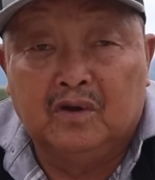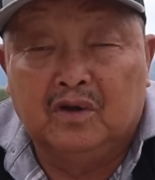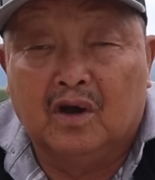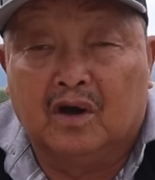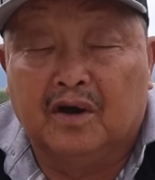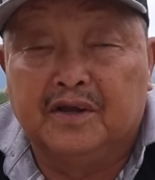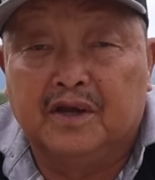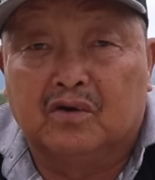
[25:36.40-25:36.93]

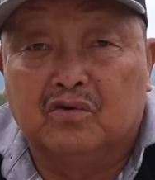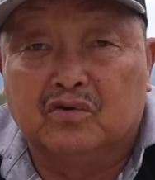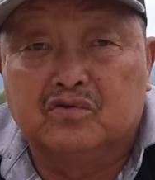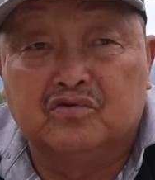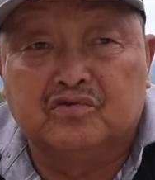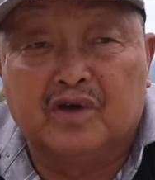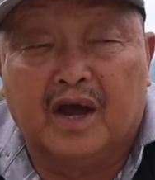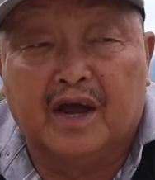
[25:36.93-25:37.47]
giờ có nhiều của
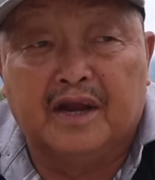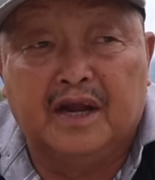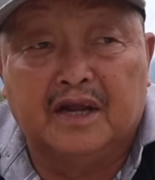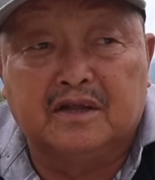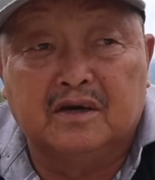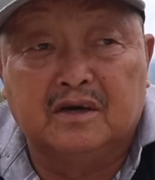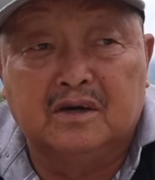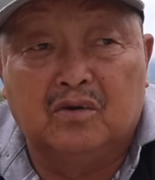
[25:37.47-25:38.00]
tuần thầy
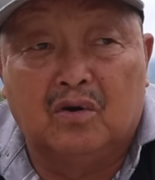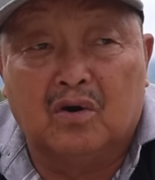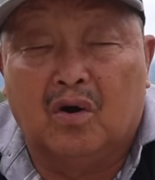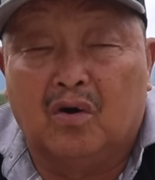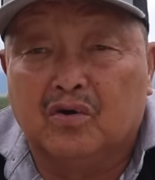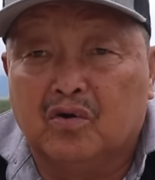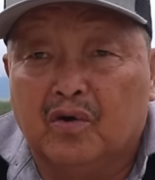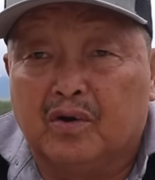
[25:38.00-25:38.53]
nên tư ông con